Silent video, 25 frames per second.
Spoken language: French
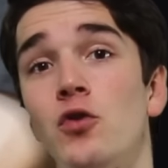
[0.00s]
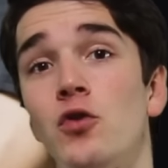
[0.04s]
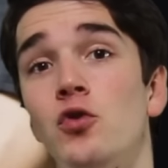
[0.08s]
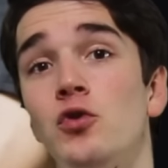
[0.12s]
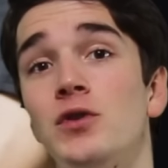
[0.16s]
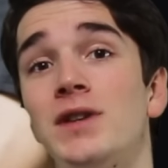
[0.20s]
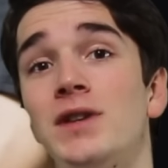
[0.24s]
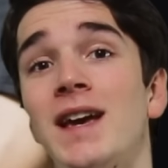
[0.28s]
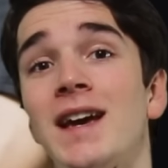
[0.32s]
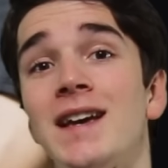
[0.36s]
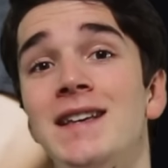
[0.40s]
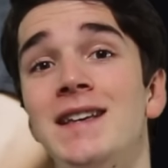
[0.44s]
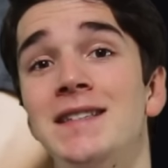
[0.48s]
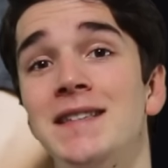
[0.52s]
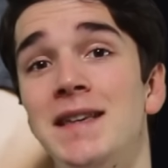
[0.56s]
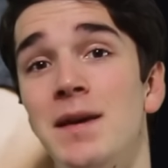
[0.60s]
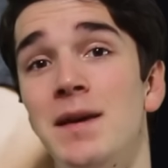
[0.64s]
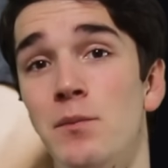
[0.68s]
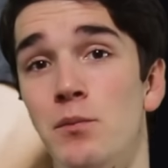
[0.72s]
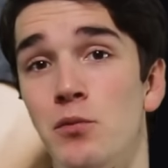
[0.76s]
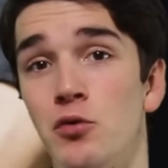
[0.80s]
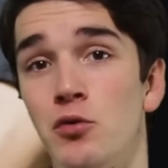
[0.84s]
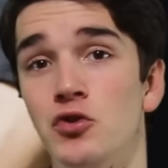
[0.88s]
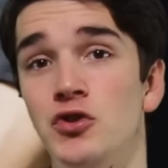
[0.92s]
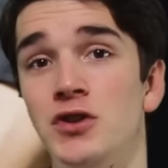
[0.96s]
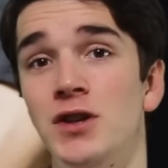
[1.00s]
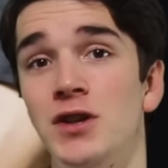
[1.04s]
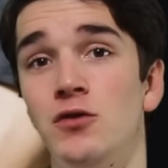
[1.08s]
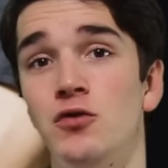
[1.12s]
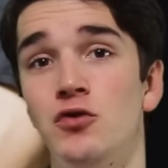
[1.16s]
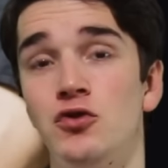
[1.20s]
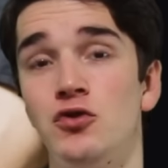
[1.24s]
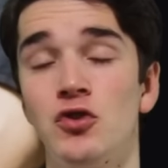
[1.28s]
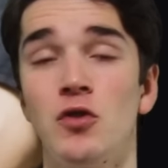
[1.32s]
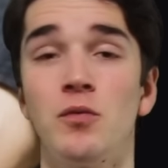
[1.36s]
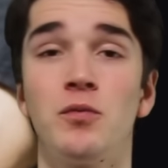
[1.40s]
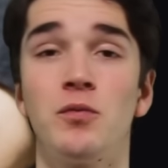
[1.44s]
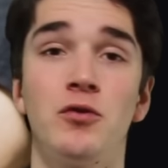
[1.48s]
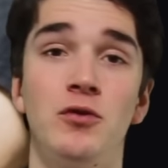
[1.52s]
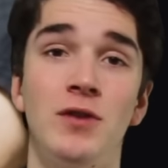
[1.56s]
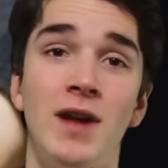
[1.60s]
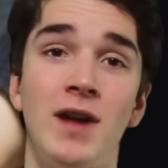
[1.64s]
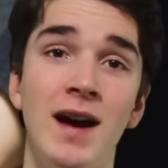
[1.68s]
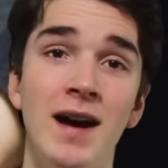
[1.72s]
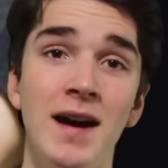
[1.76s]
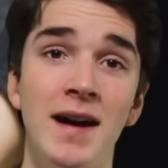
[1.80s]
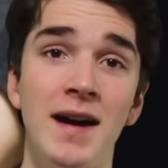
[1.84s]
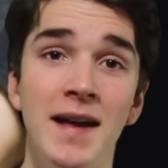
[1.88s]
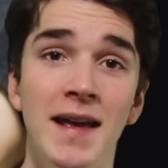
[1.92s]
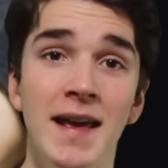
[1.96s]
le 13e budget du
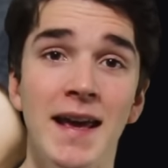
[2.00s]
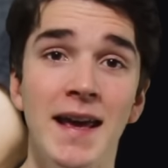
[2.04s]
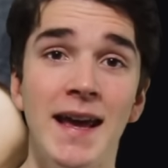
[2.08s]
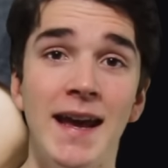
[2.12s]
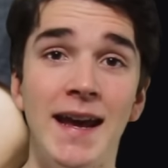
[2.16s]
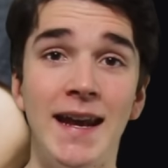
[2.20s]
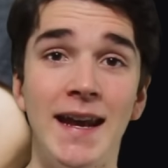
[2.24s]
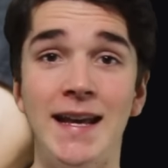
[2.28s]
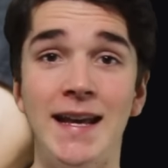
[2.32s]
championnat et